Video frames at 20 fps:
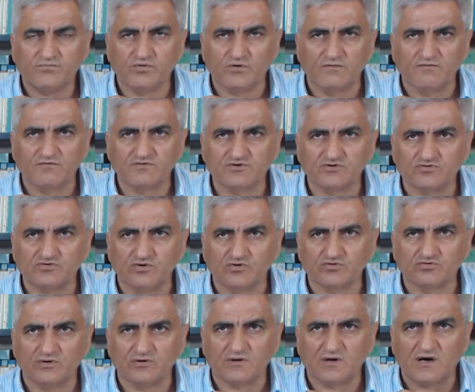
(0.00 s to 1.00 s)
Profesör
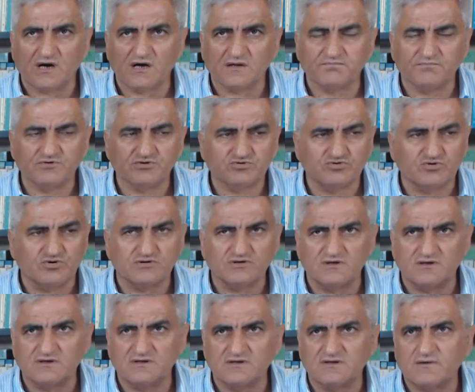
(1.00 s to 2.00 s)
Doktor 64
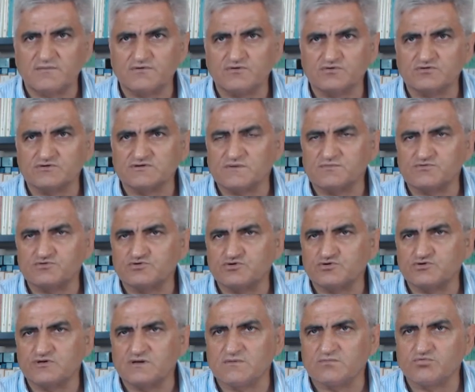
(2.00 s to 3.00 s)
yılında
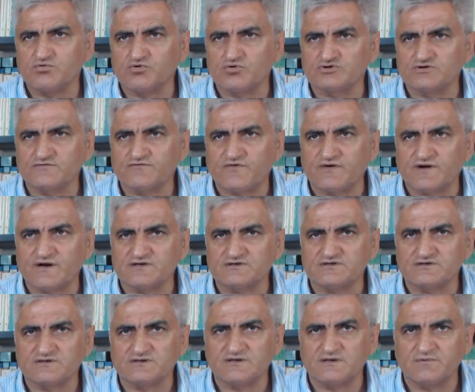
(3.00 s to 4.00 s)
1964 yılında bronşit,
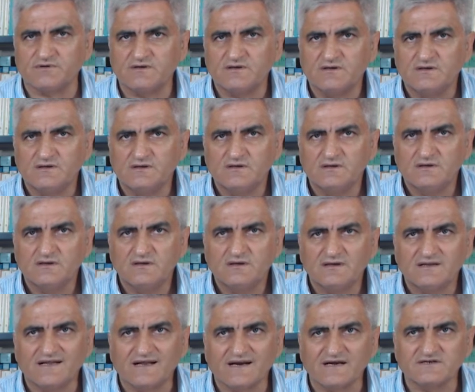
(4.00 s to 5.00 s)
faranjit gibi
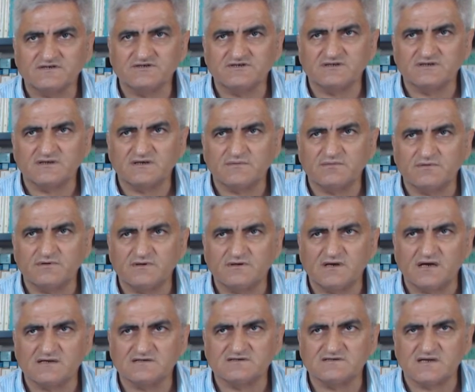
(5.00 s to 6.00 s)
laranjit gibi
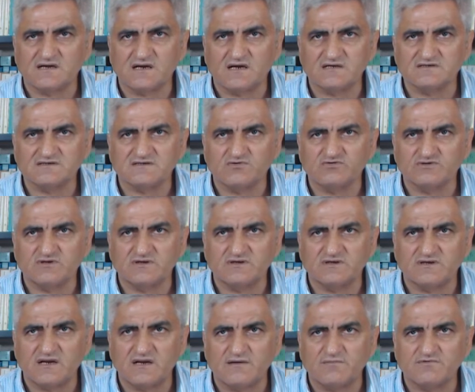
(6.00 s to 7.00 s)
rahatsızlar hasta
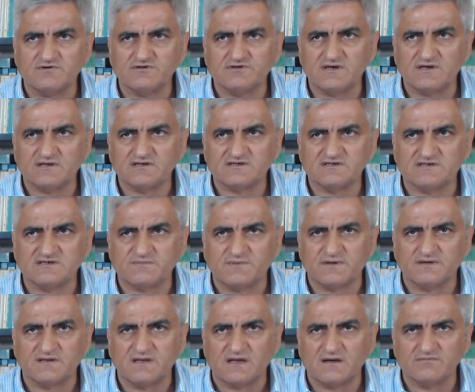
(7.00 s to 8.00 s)
üzerinde denemiş, etkisi
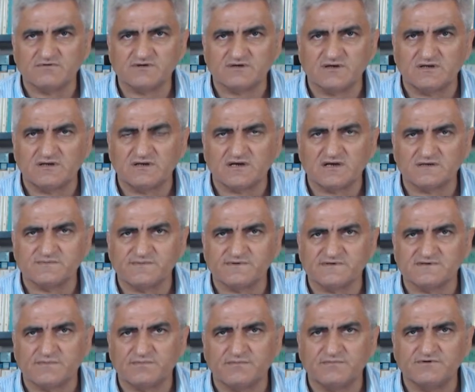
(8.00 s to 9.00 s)
ispatlanmış, klinik
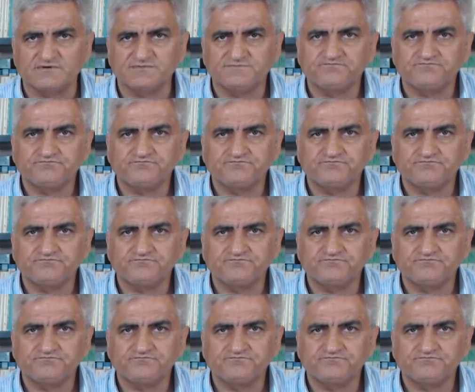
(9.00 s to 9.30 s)
araştırması yapılmış.